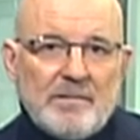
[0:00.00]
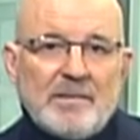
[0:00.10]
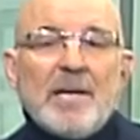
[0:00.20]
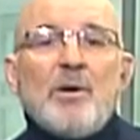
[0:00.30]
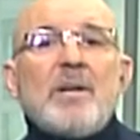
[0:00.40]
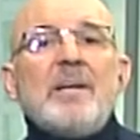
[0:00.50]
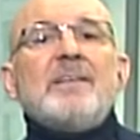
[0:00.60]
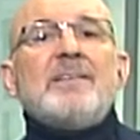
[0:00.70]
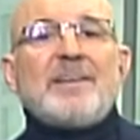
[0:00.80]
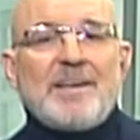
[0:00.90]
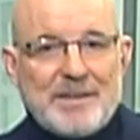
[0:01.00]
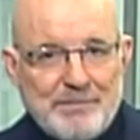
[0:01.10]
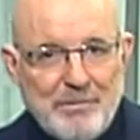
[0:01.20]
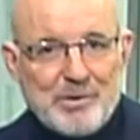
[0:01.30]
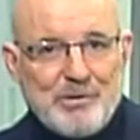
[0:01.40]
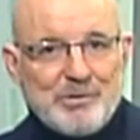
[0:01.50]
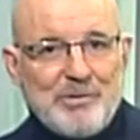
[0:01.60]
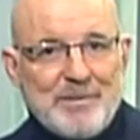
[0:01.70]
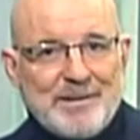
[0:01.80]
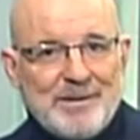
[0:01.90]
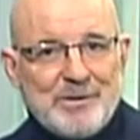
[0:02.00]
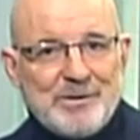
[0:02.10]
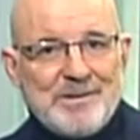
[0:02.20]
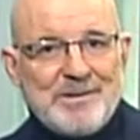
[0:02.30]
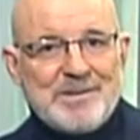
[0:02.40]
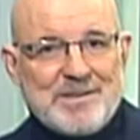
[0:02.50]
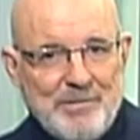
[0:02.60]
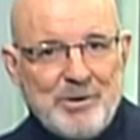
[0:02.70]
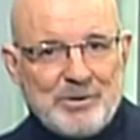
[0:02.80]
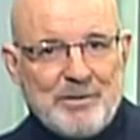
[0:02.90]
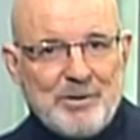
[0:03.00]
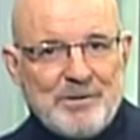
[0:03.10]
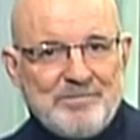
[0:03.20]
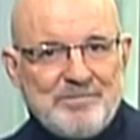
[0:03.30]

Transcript: Y ahora recibamos a nuestro invitado, Salvador Tabora.